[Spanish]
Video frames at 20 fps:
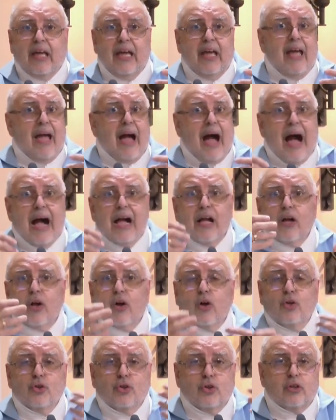que han
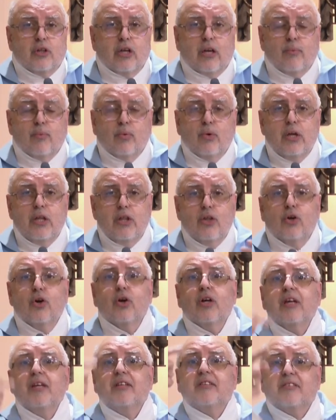
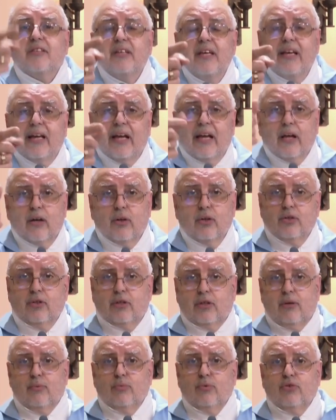contribuido y siguen
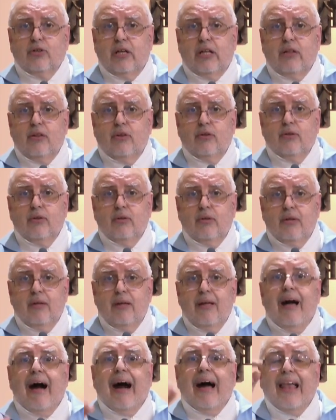contribuyendo
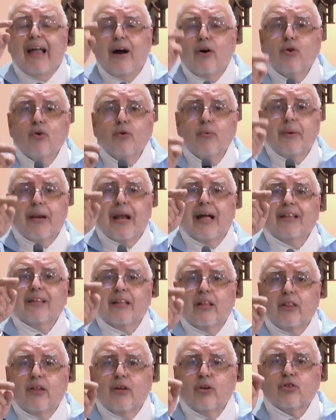a la obra
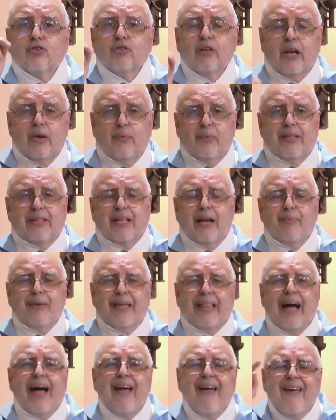de Dios en nuestra
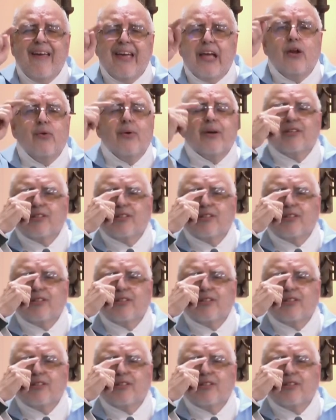vida. Y lo